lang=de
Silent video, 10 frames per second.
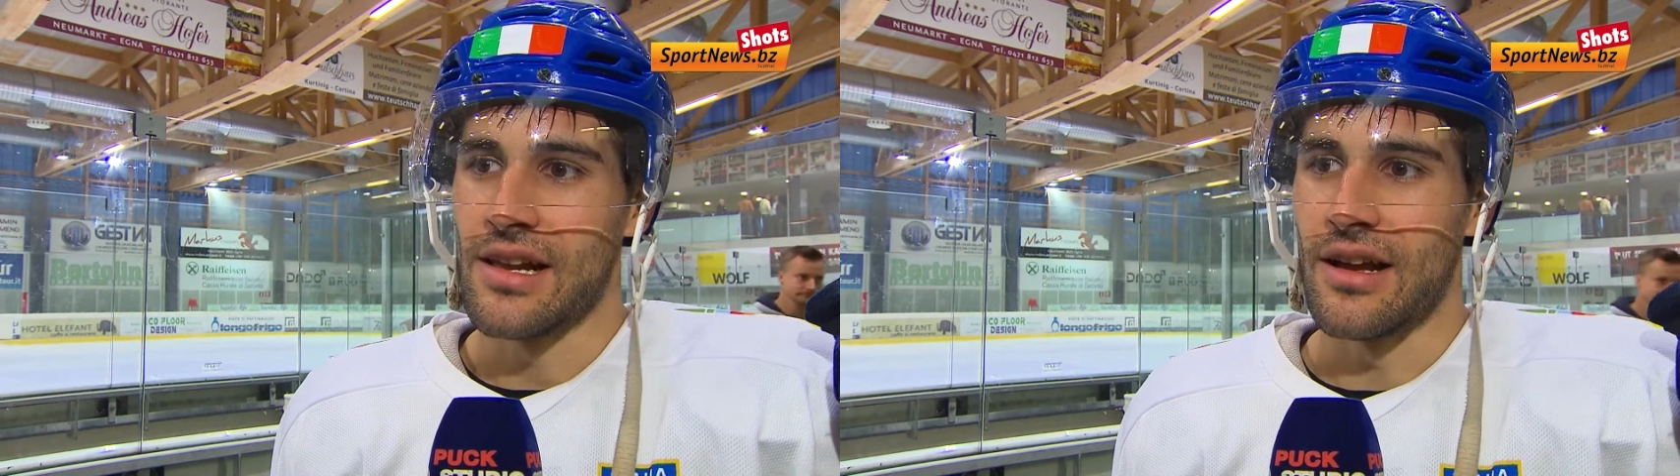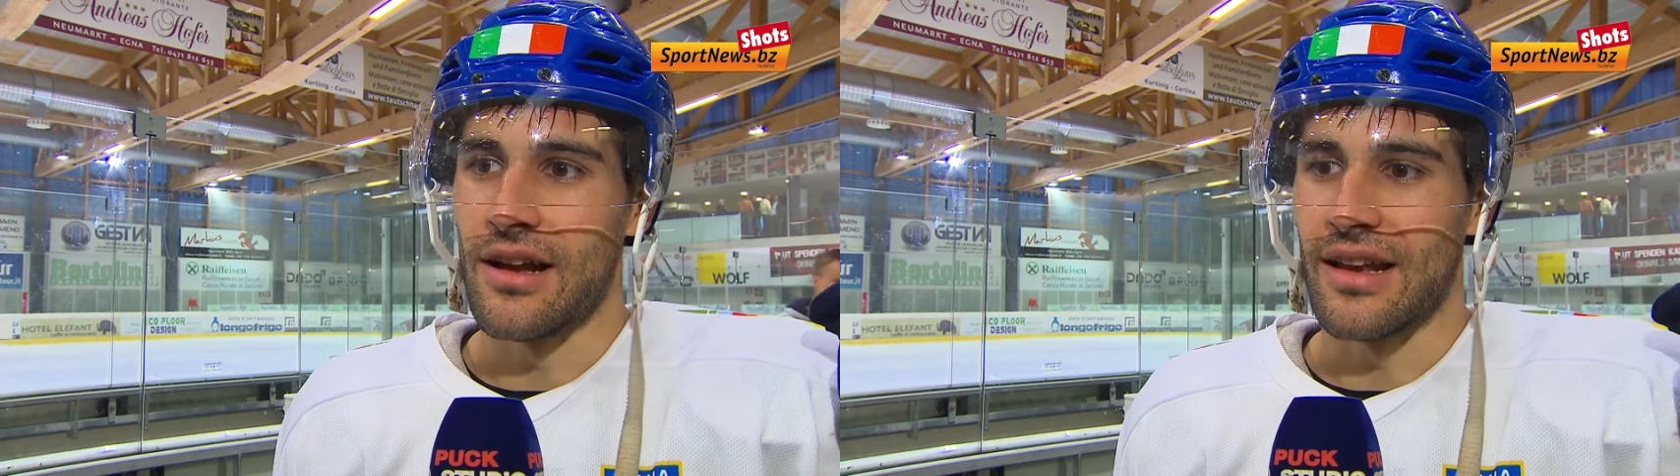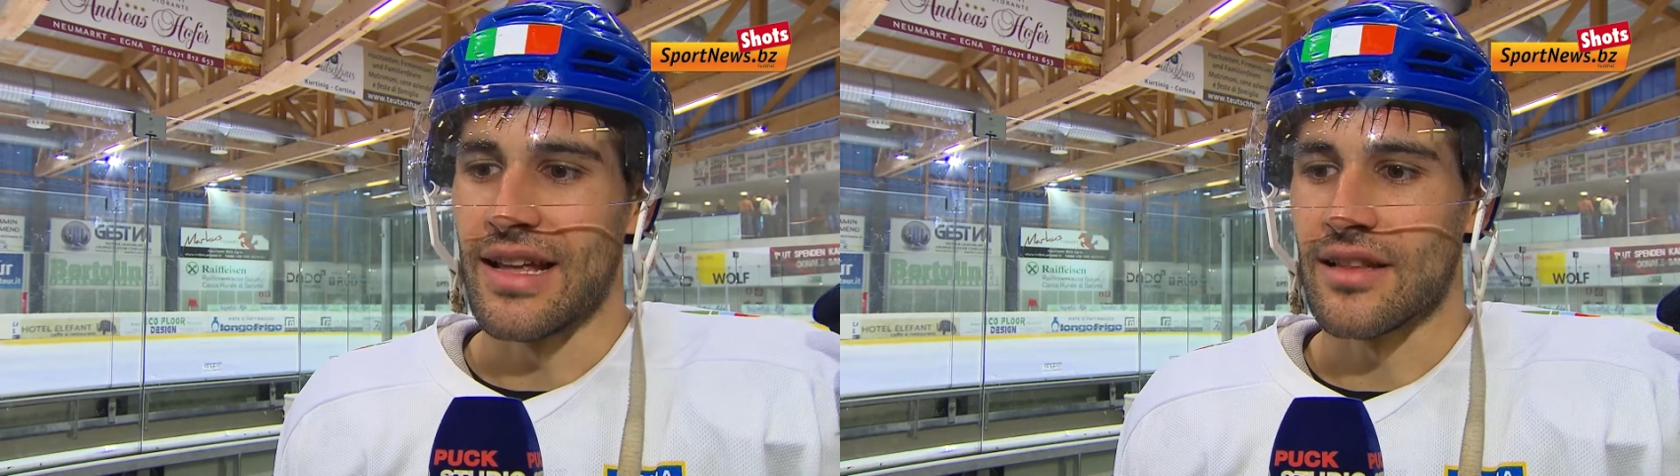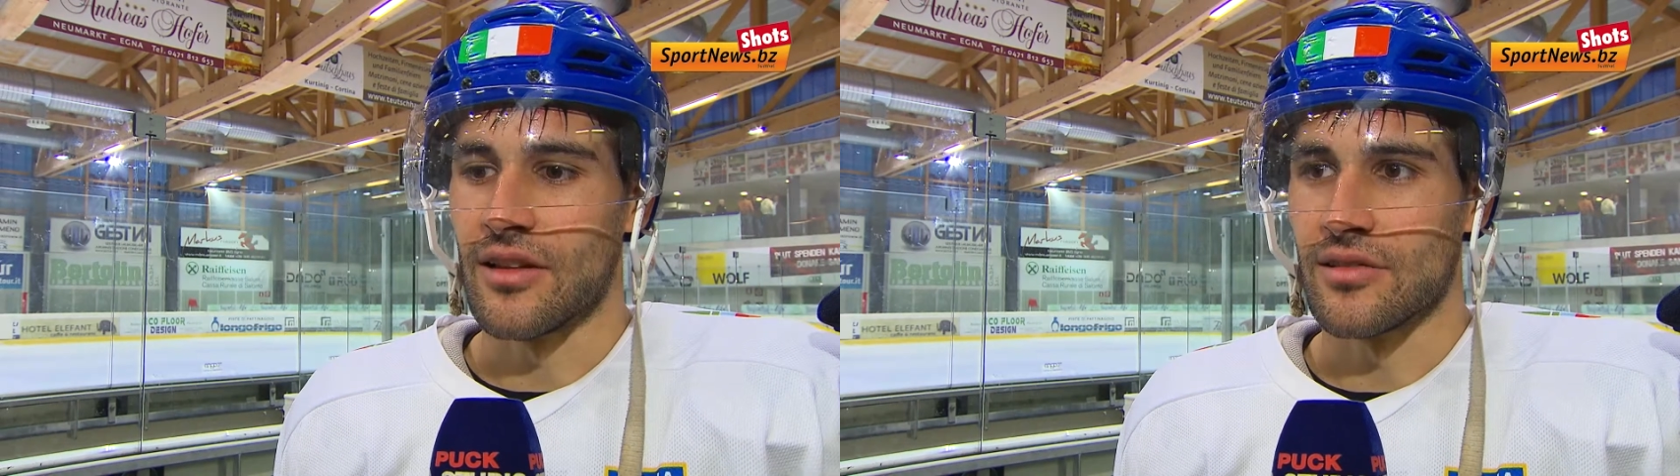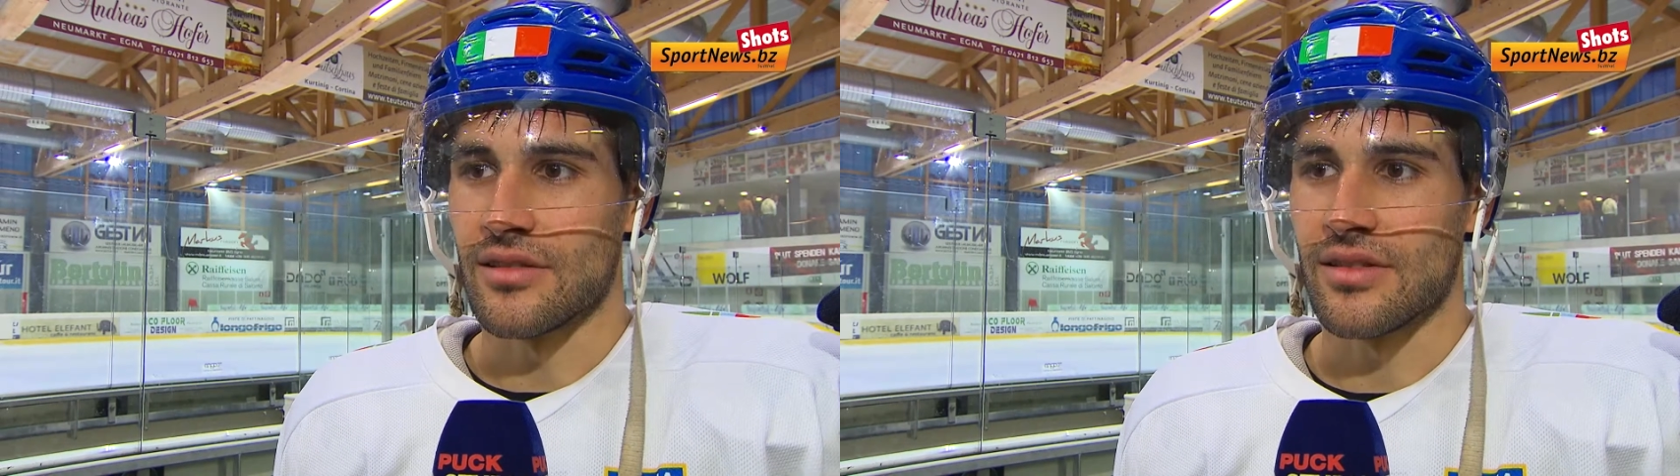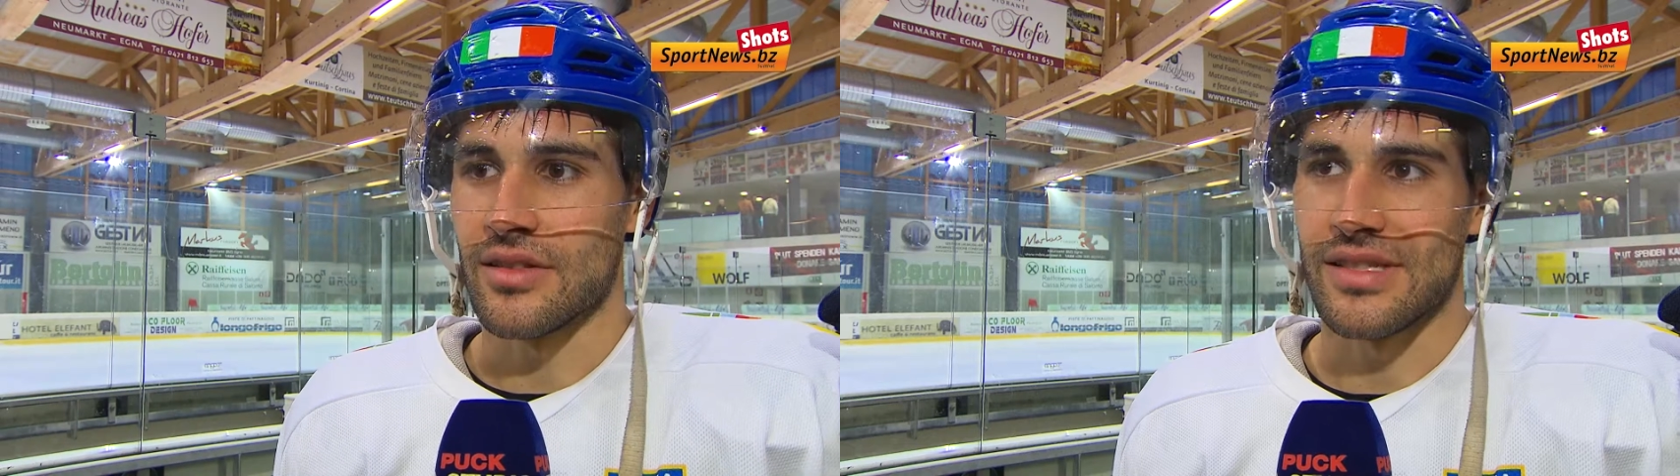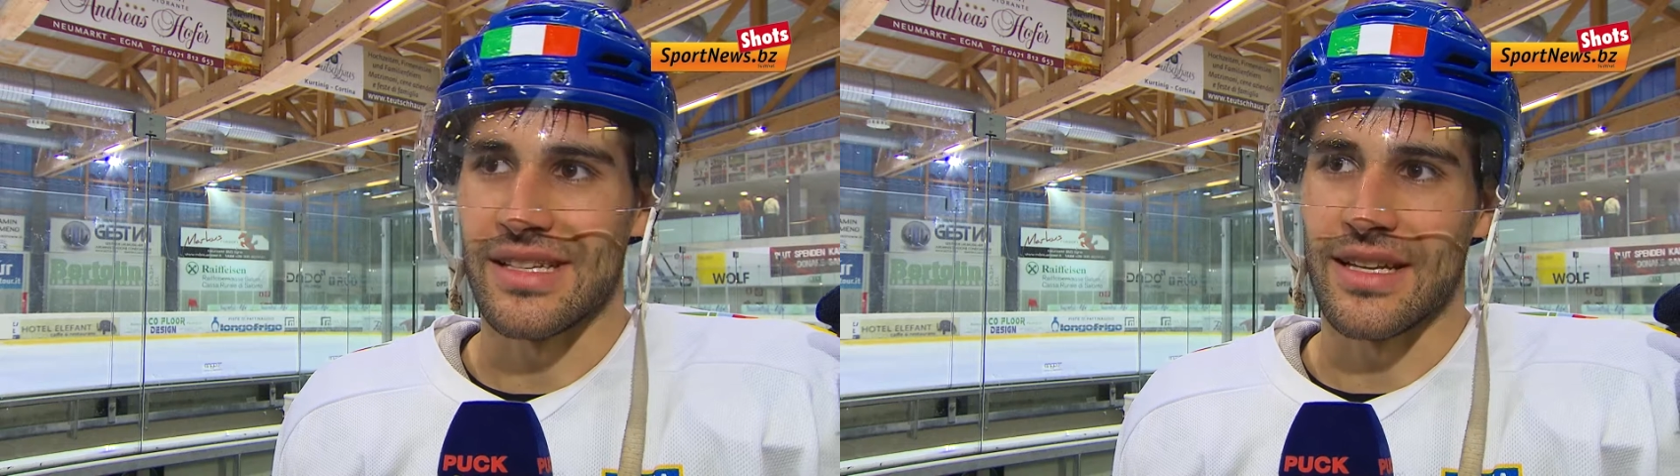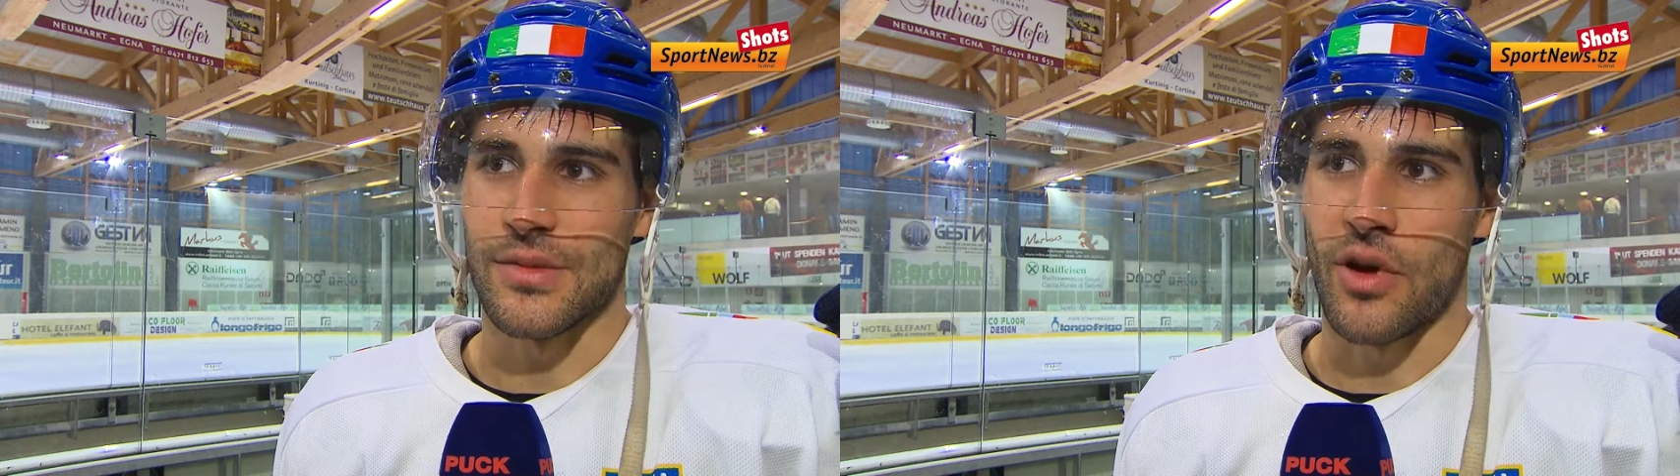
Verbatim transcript: Äh, äh, Lettland siegt